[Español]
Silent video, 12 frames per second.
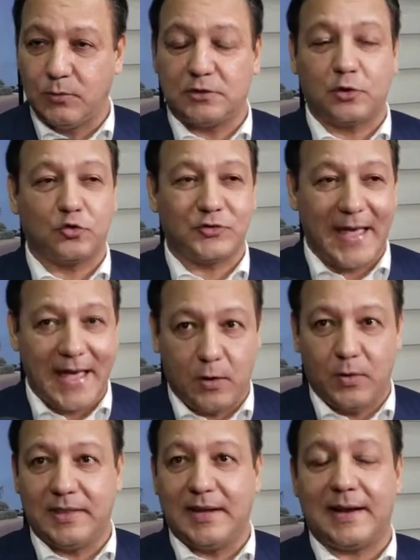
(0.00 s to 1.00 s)
a nuestros
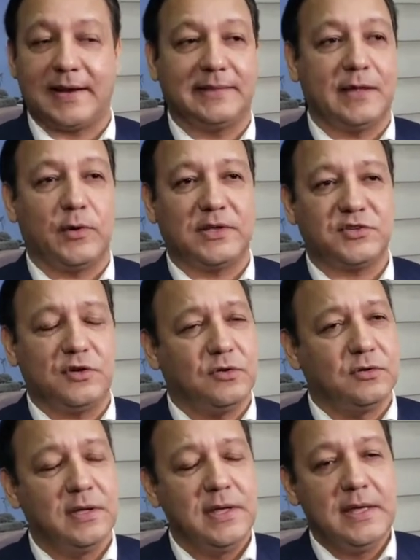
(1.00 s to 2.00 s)
héroes de la
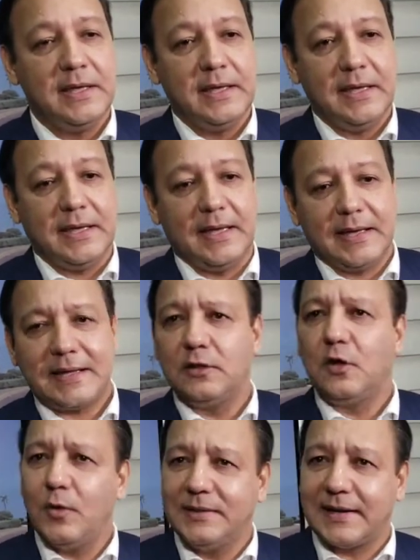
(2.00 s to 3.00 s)
restauración eh, que
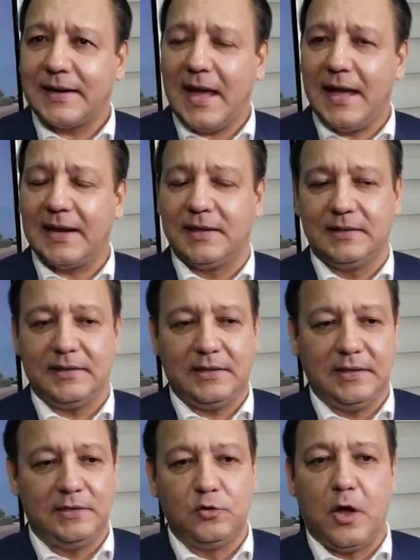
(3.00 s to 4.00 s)
nos lo entregaran
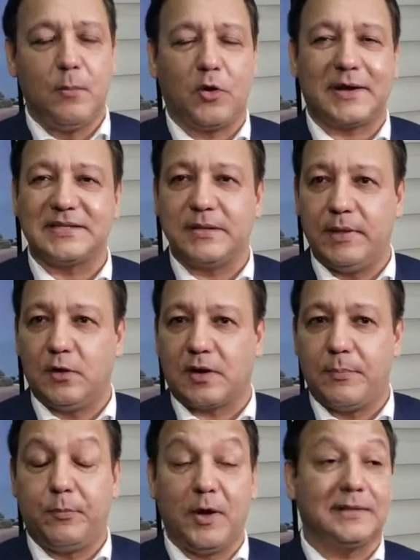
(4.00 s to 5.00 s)
y no hemos recibido
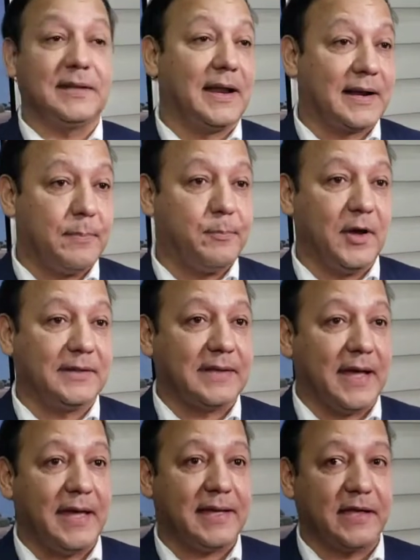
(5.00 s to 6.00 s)
respuesta. La
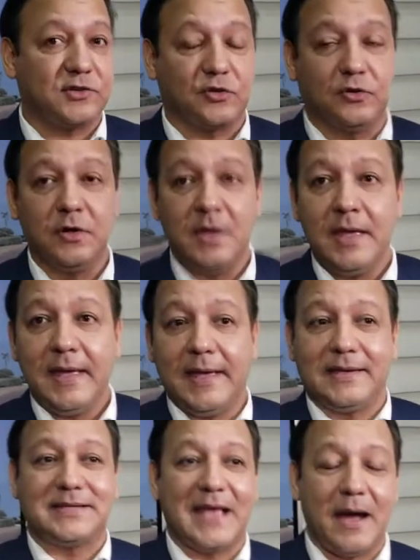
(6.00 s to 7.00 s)
respuesta es que eso
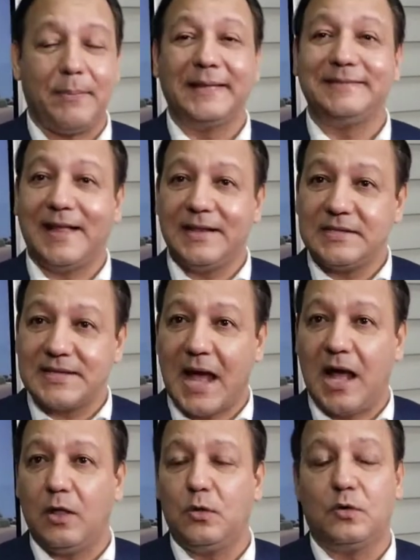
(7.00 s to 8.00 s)
eh, se ha
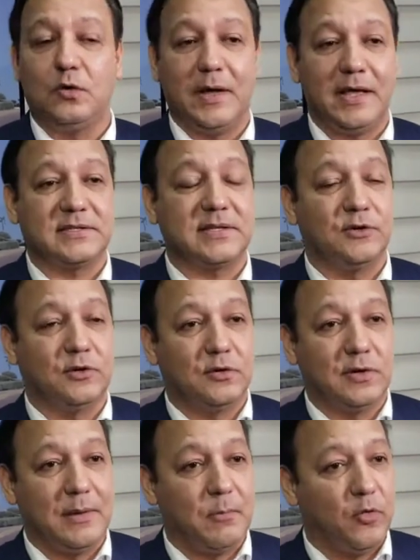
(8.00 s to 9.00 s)
vandalizado,
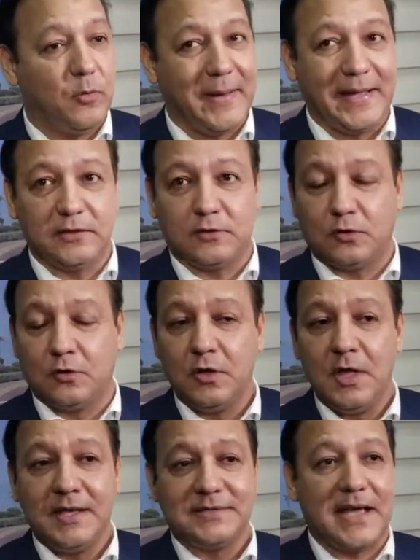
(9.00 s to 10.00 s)
eso, el monumento
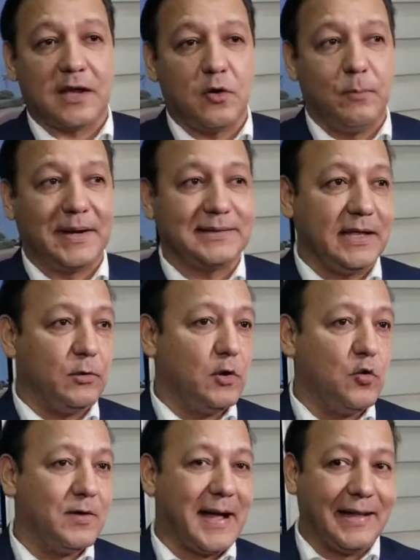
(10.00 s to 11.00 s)
se ha convertido en
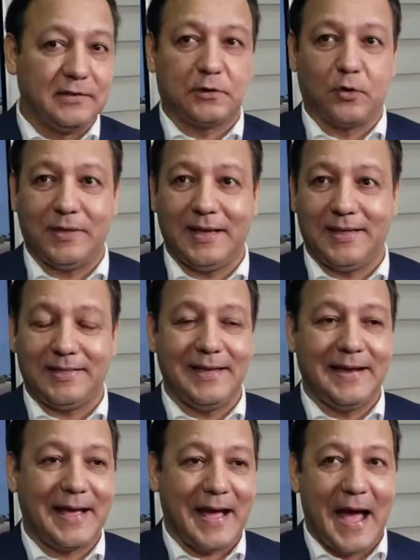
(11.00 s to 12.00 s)
un antro de,
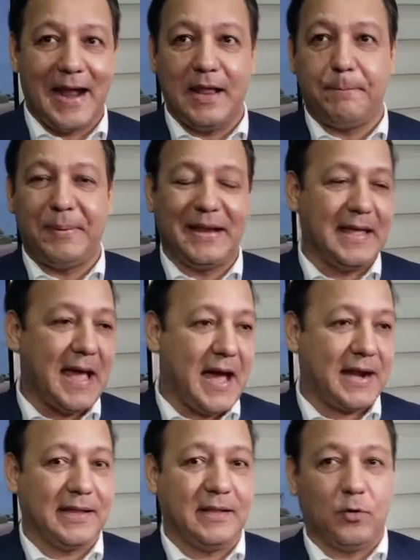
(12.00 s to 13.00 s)
ilegales,
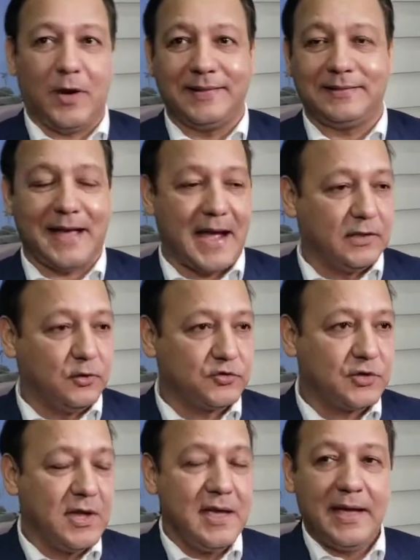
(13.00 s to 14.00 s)
pelear, eh, los haitianos